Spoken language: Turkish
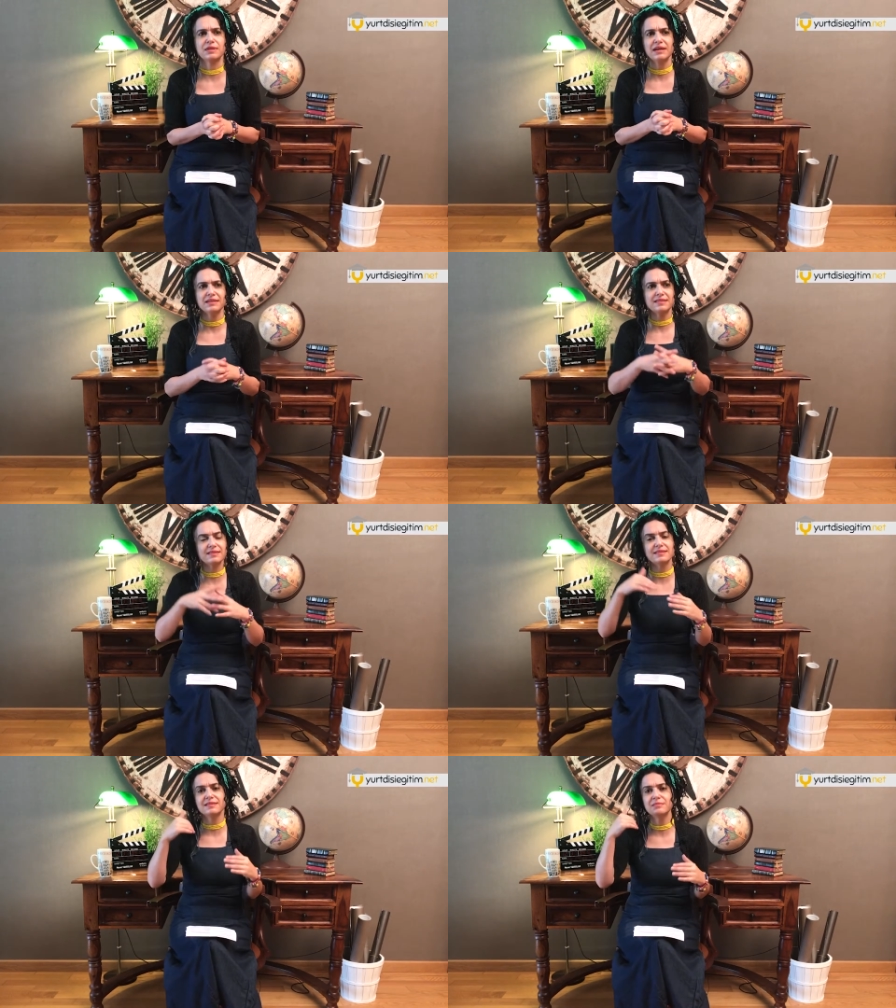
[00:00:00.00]
Yani
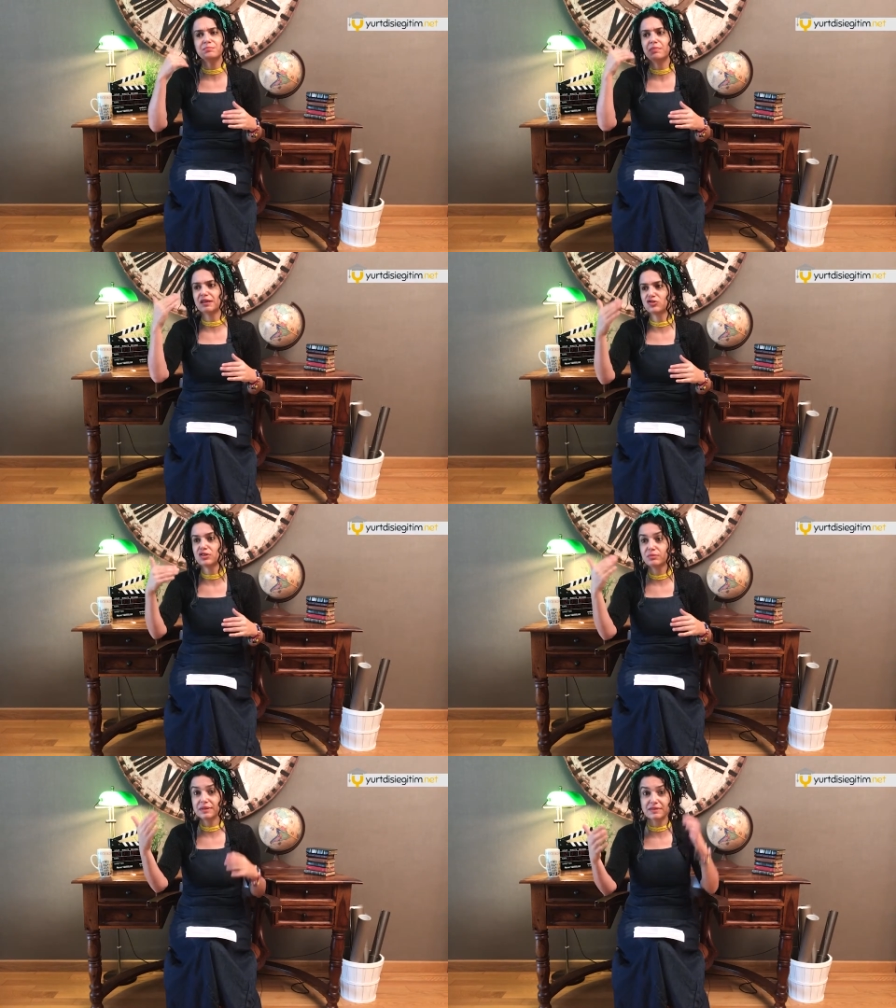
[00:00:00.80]
sizin
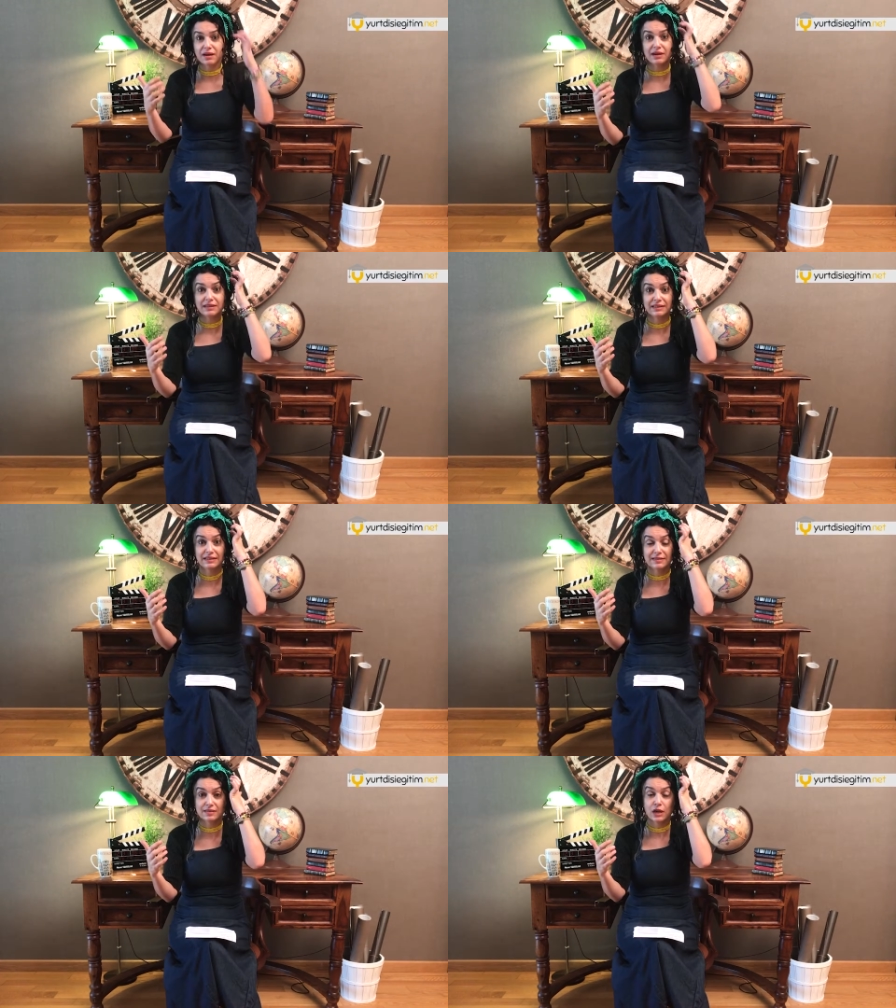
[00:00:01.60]
başlama
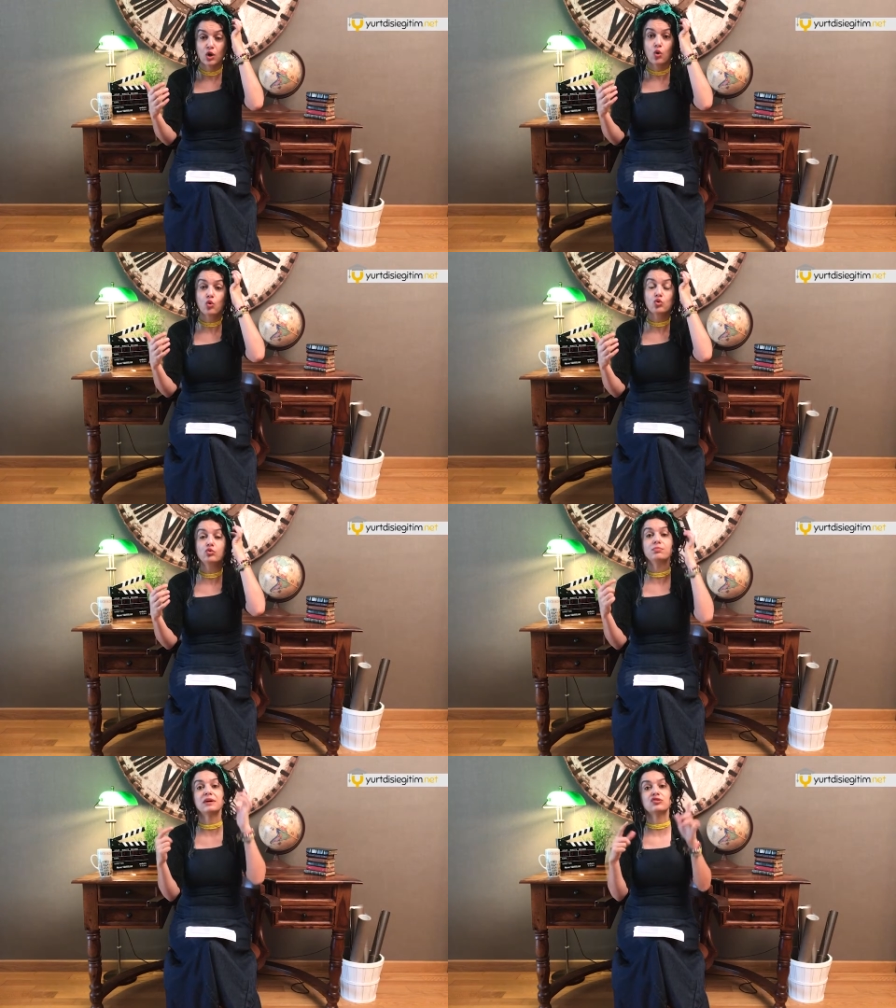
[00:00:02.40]
tarihiniz
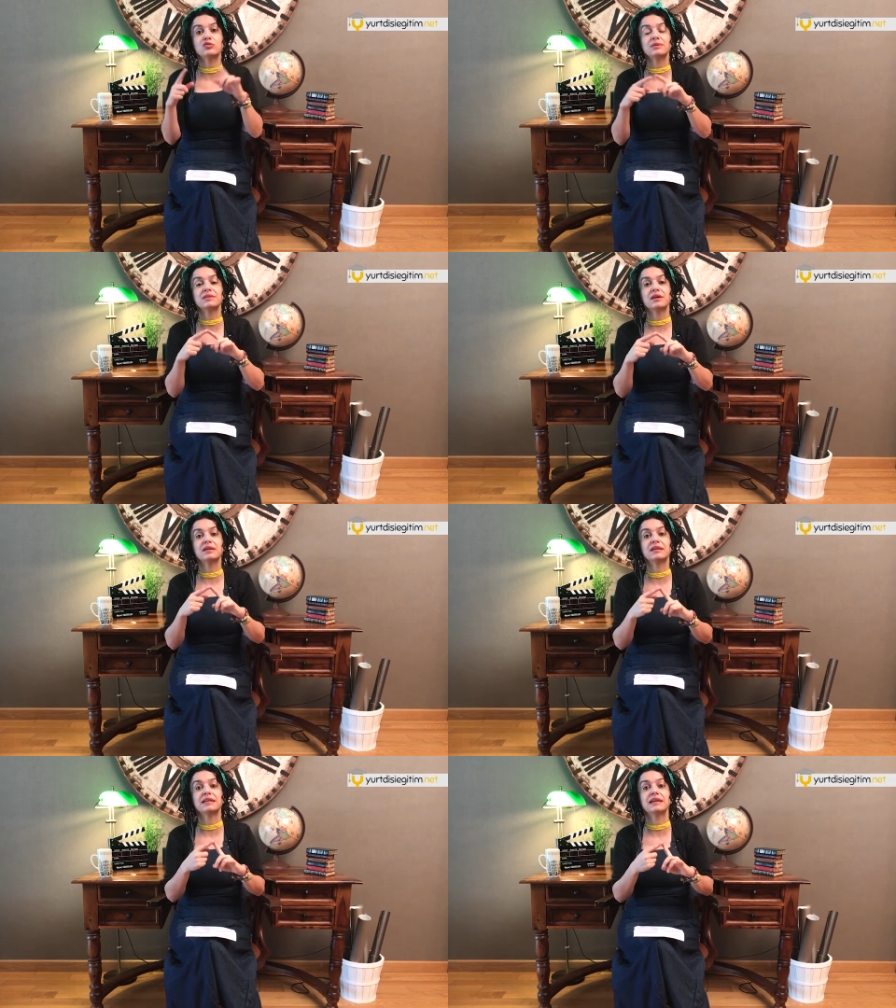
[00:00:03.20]
okulun başlama
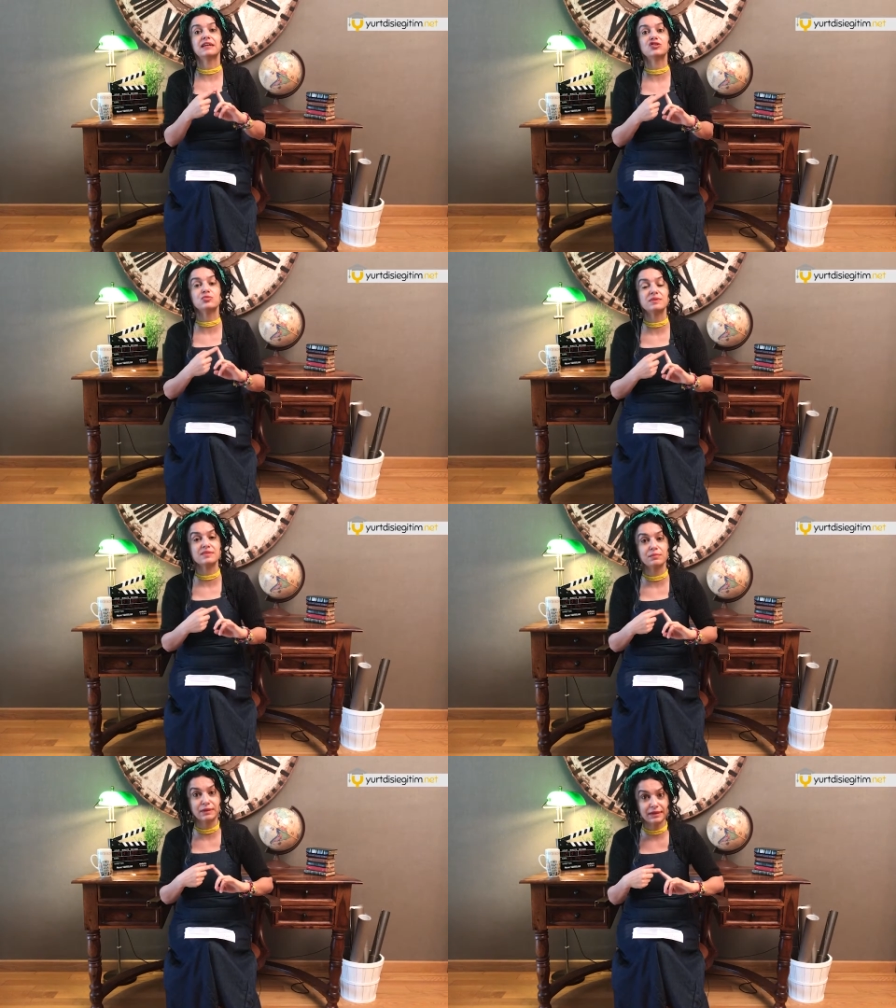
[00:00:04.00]
tarihiyle eş bir
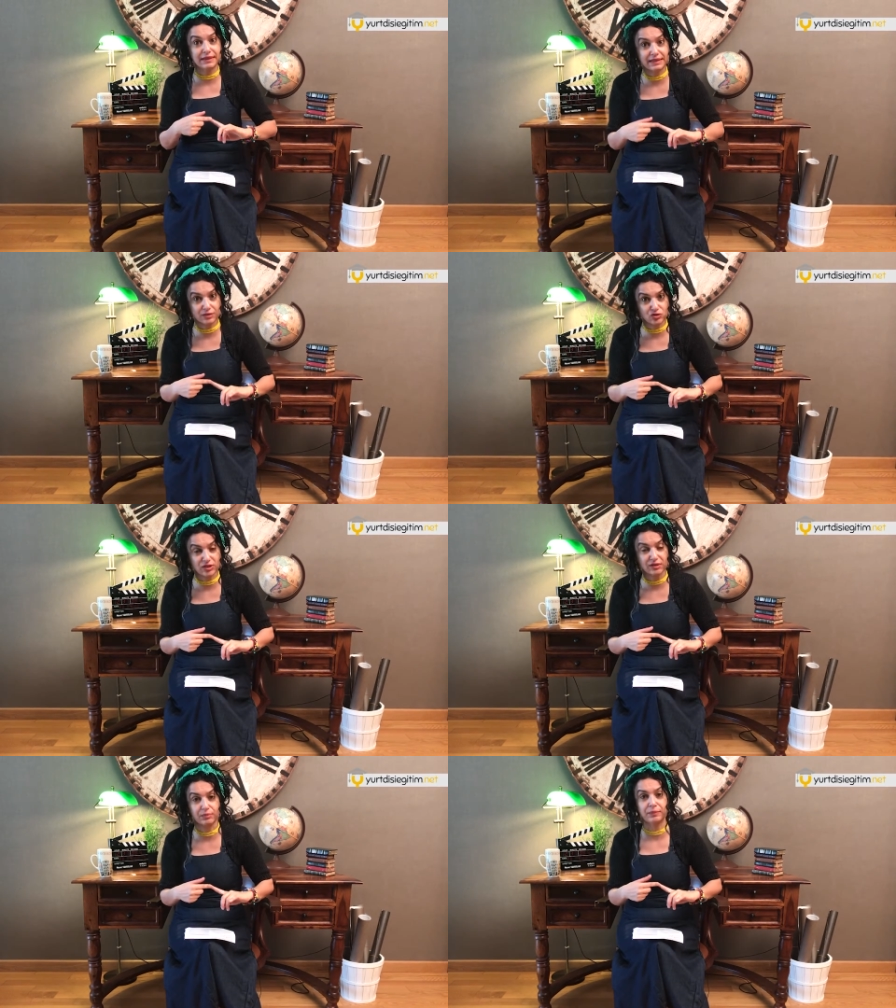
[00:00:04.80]
zamana
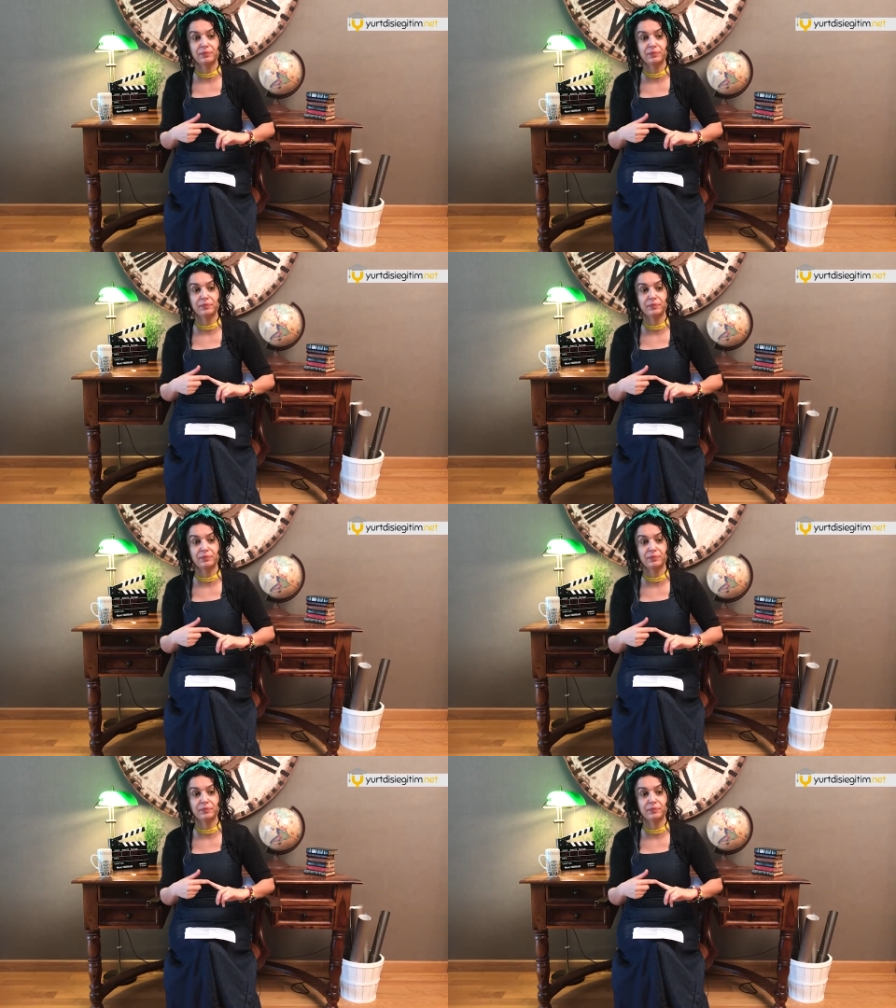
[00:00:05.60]
gelecek mi?